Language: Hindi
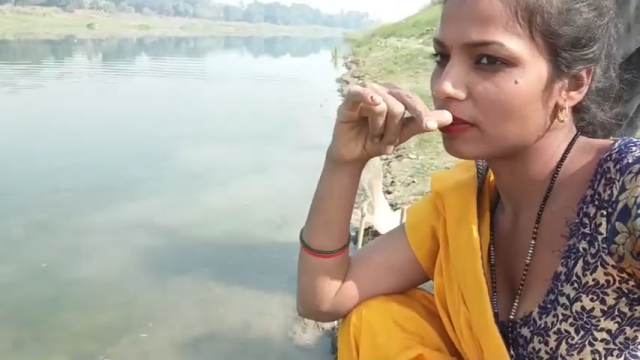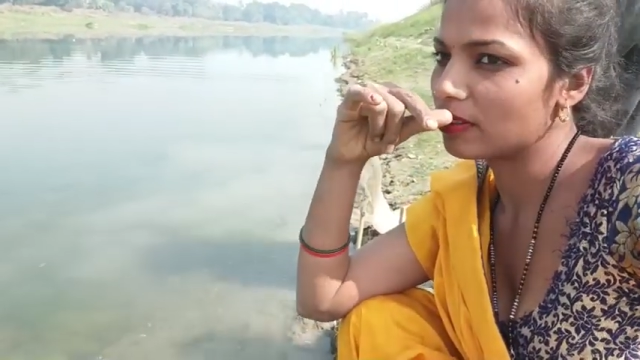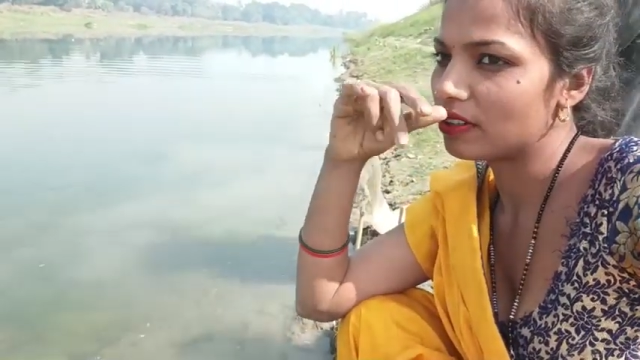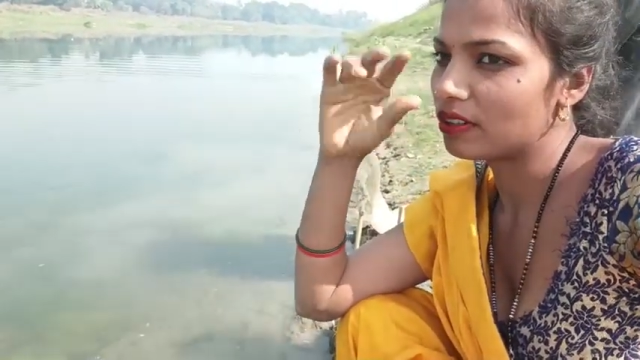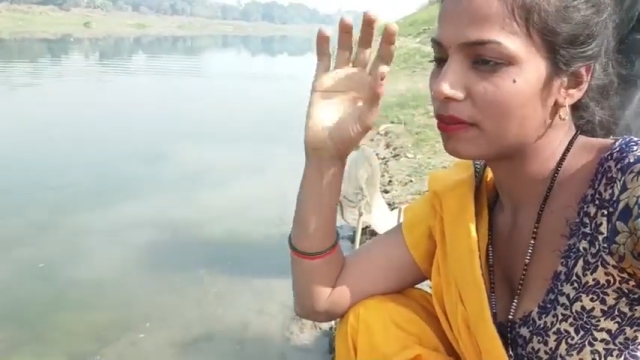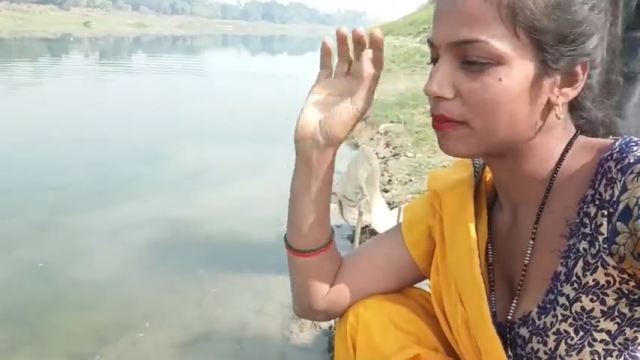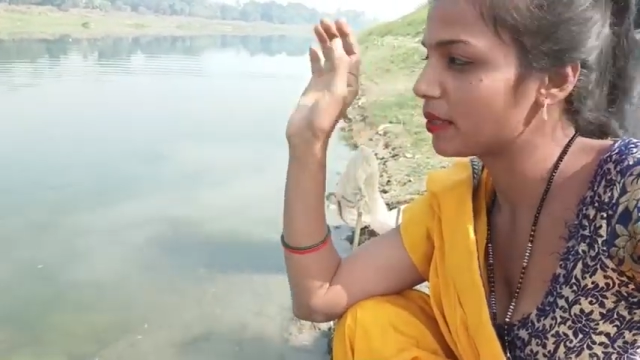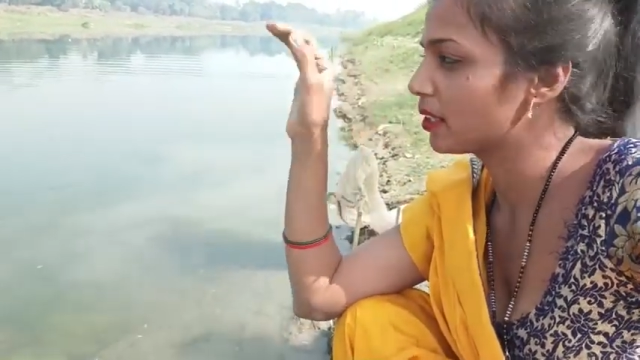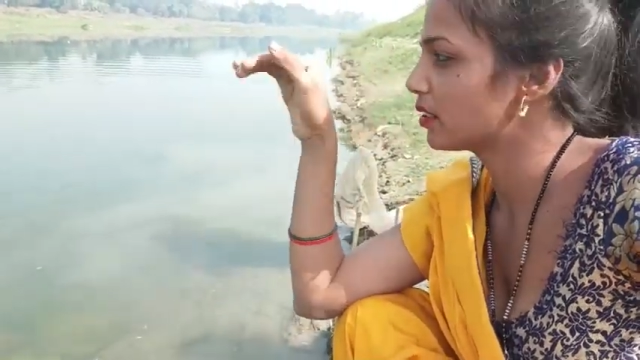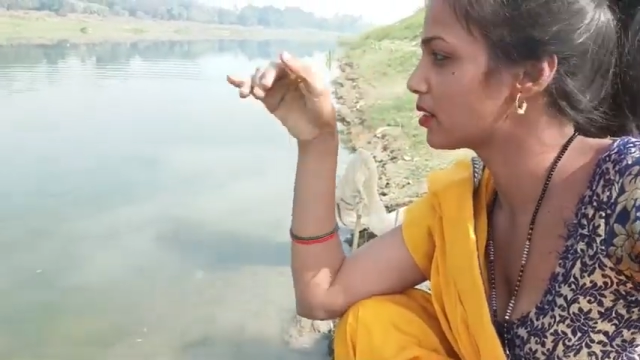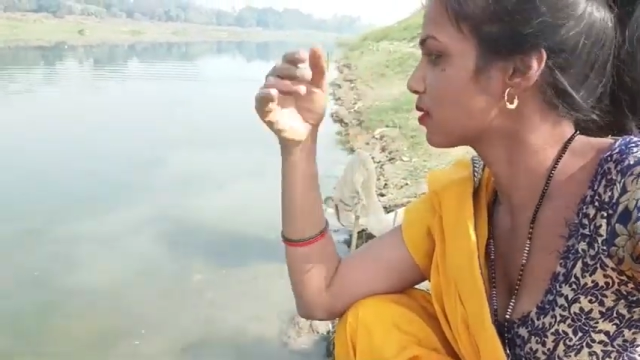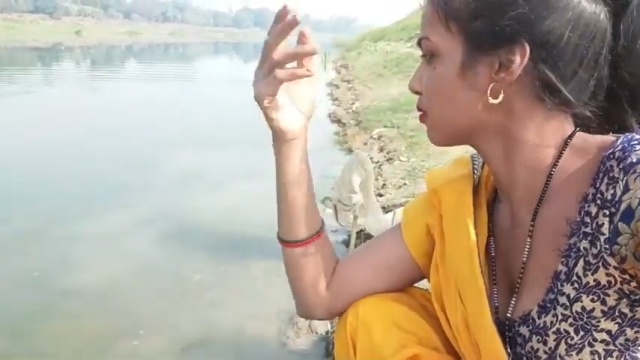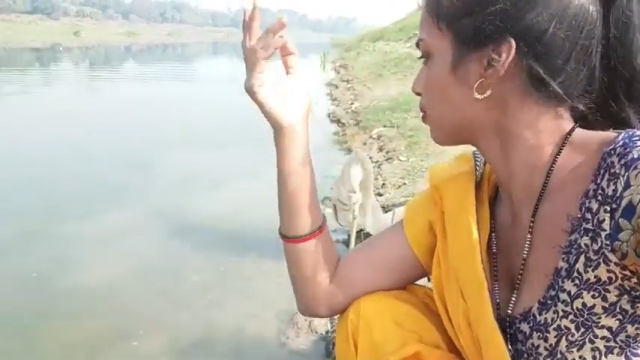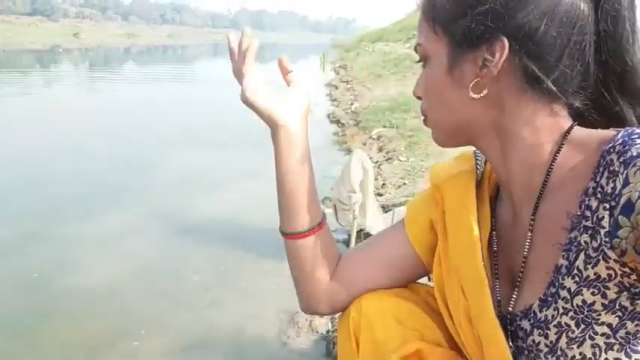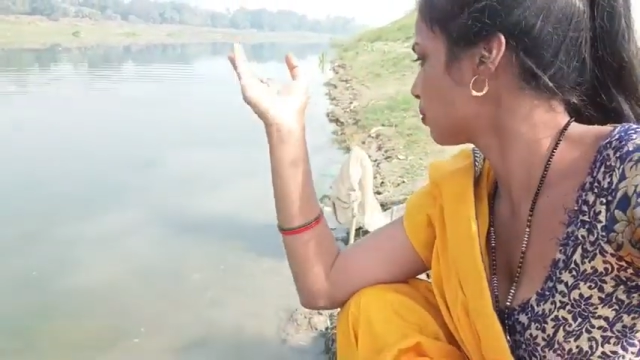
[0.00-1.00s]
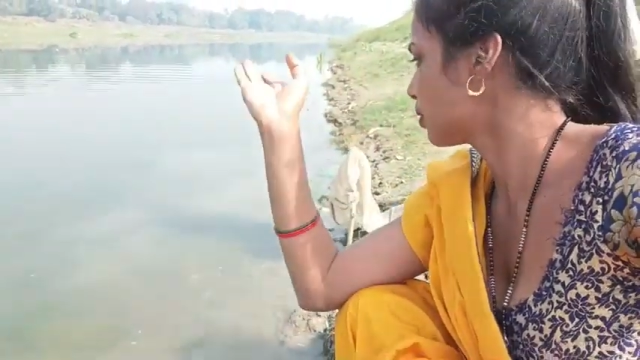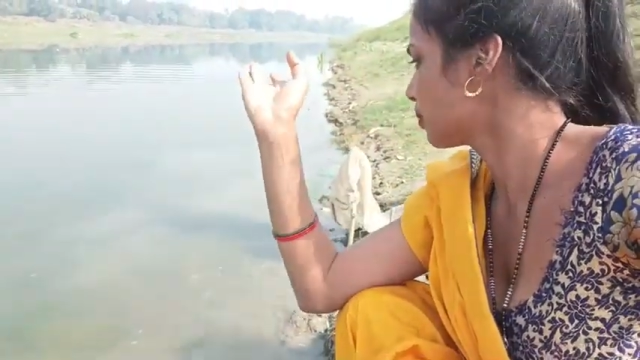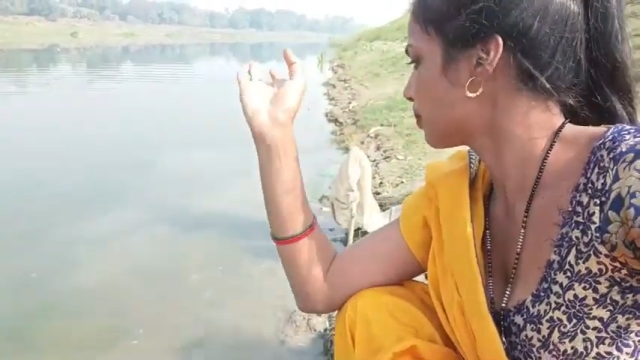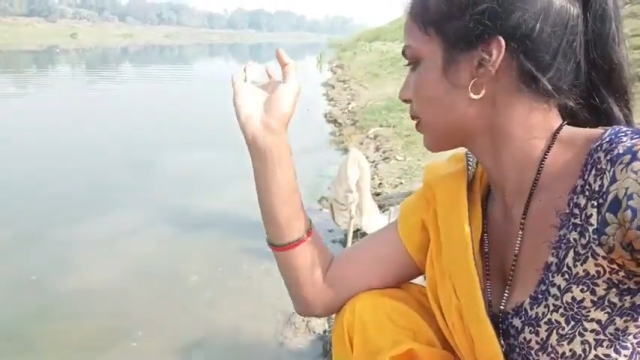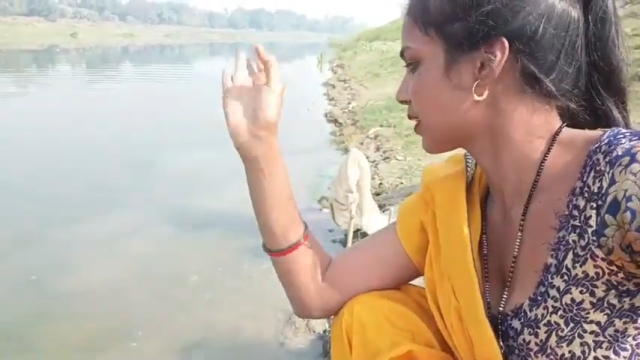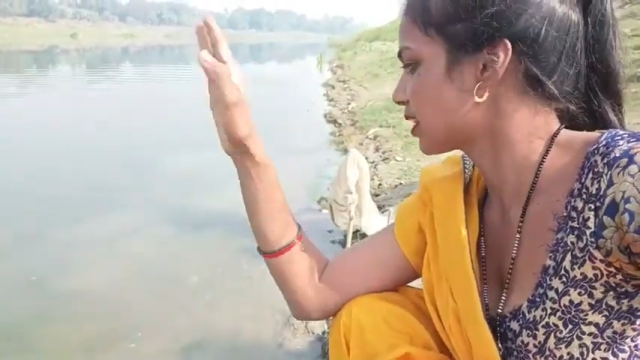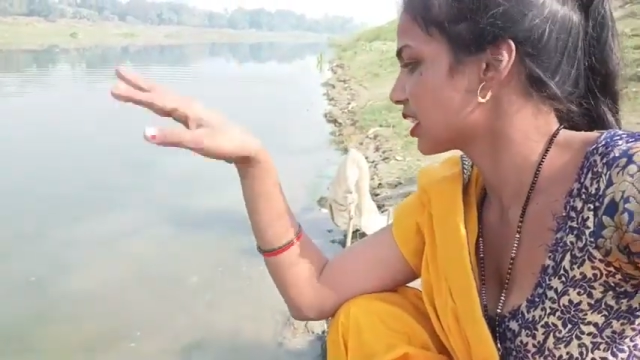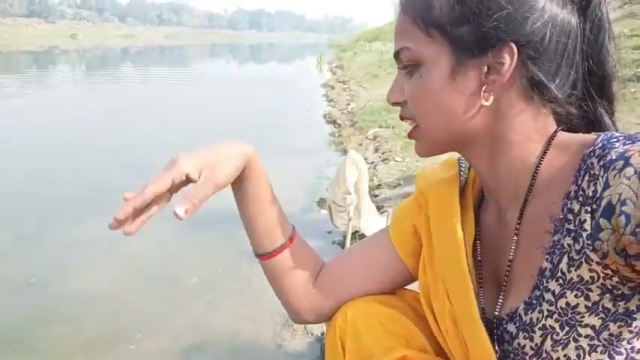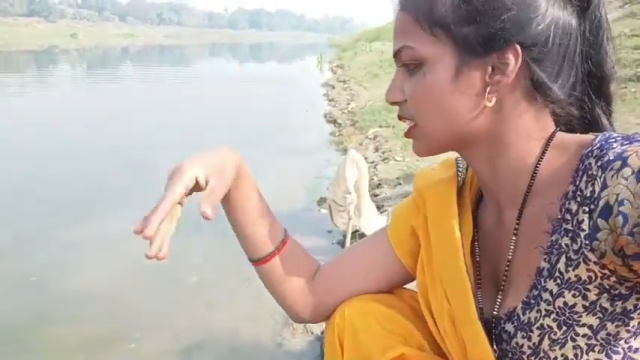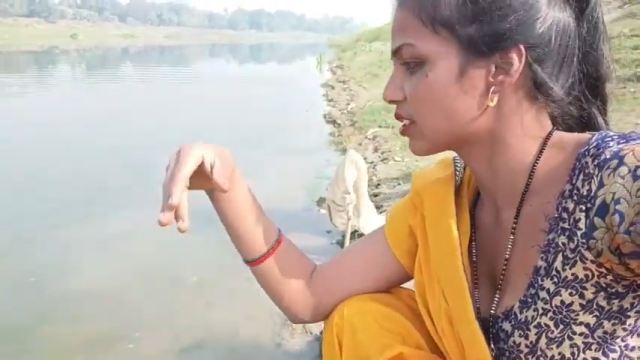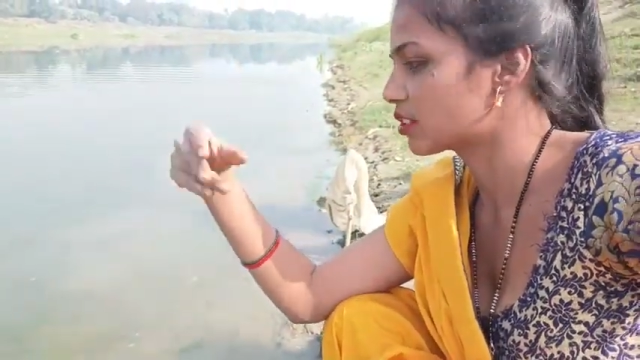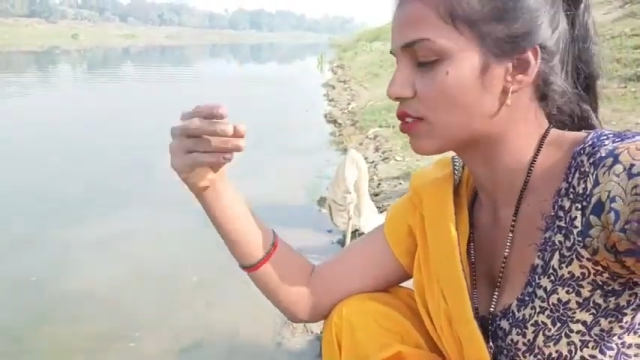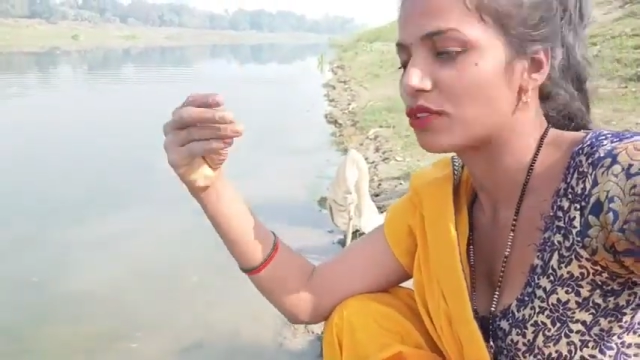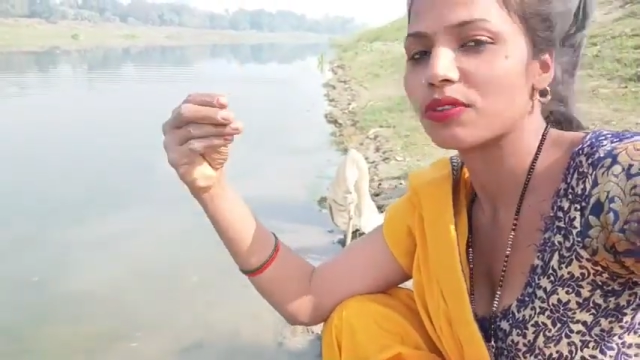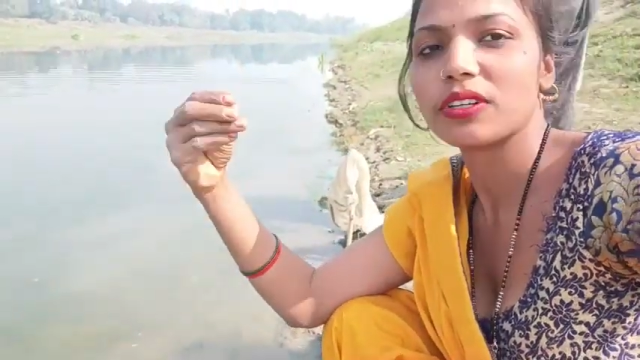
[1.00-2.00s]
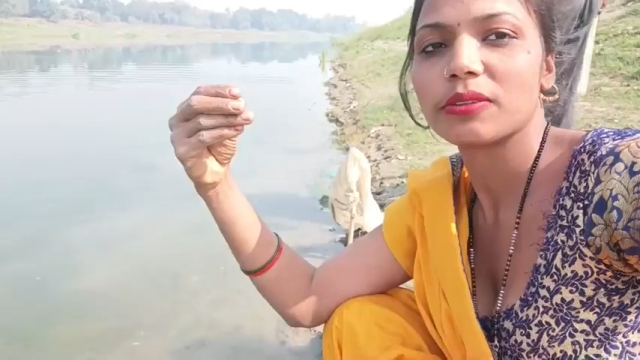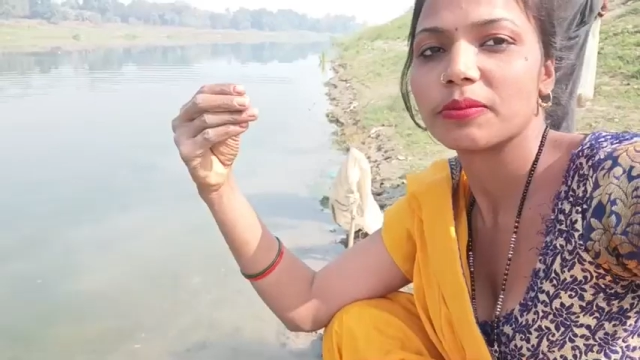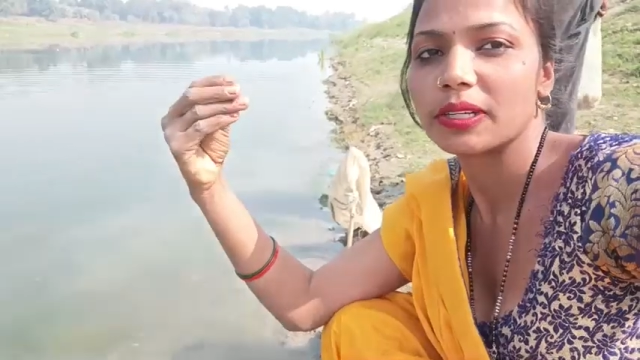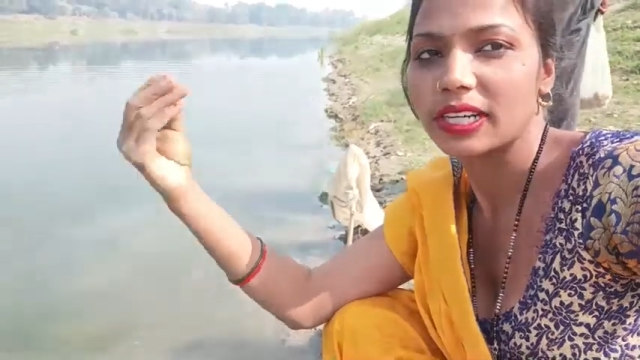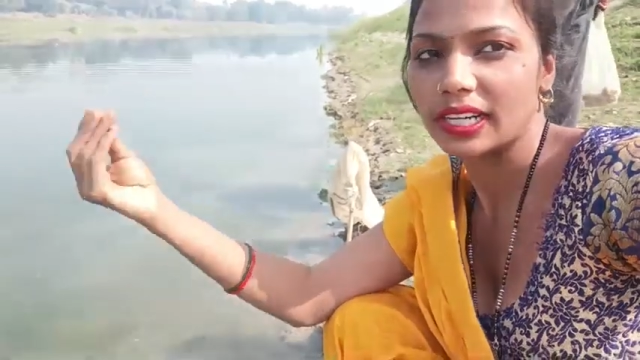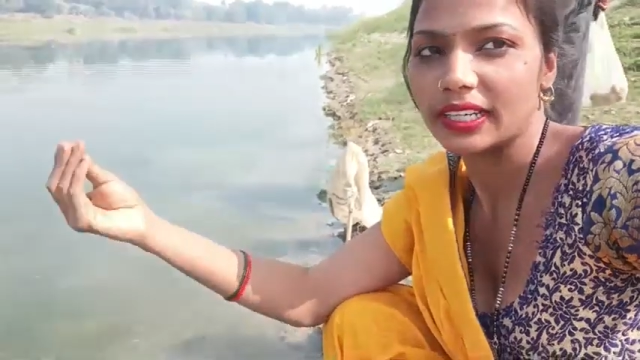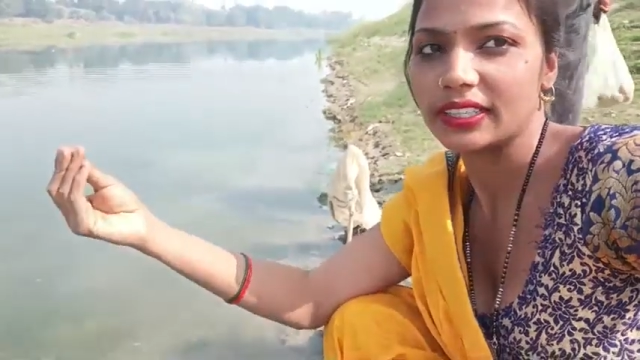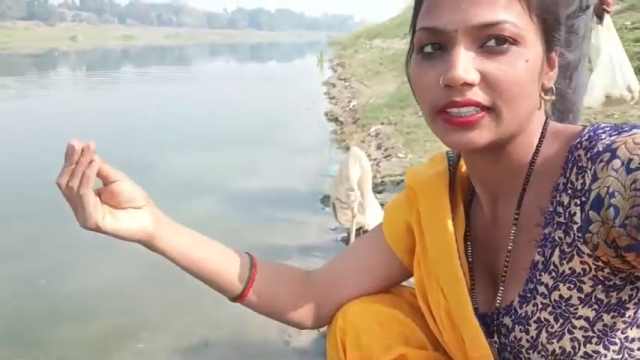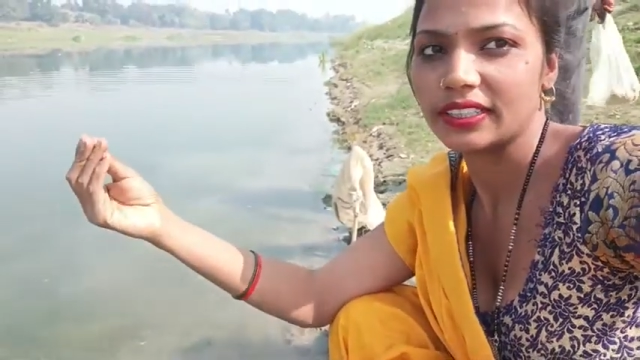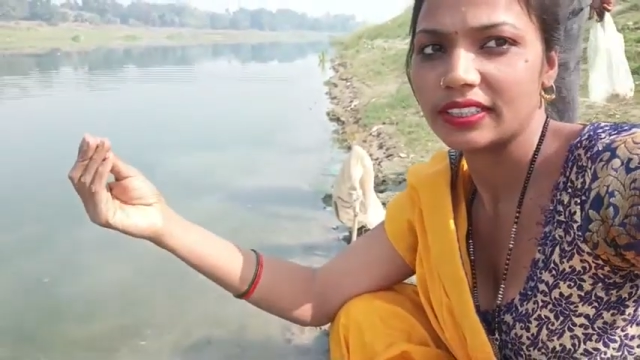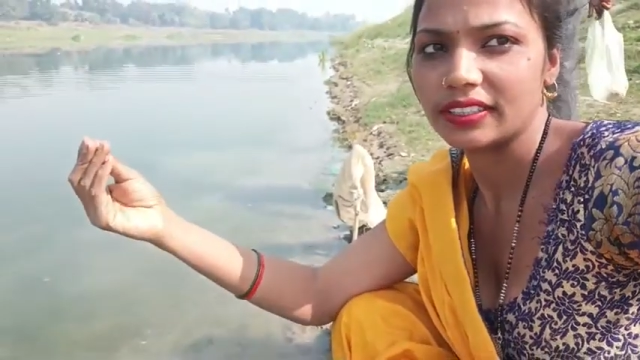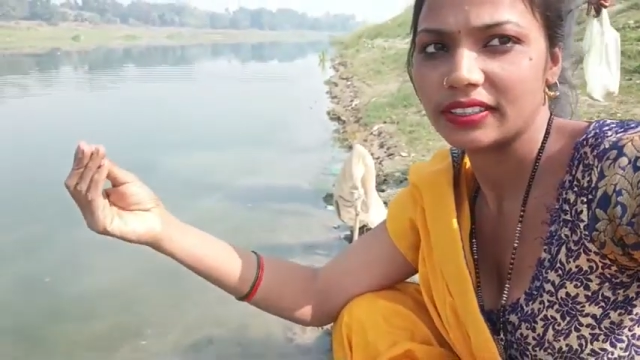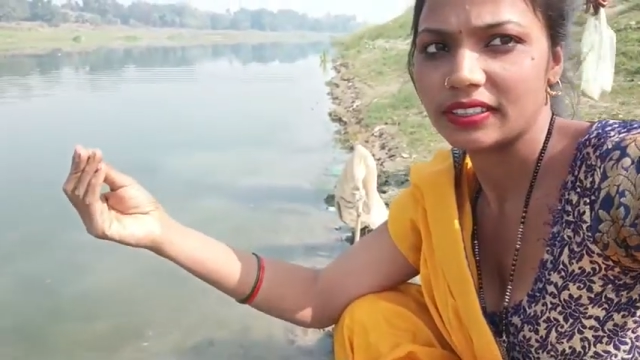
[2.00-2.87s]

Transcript: और फिर इसको डोरी फेंकेंगी जिस डोरी में खाई थी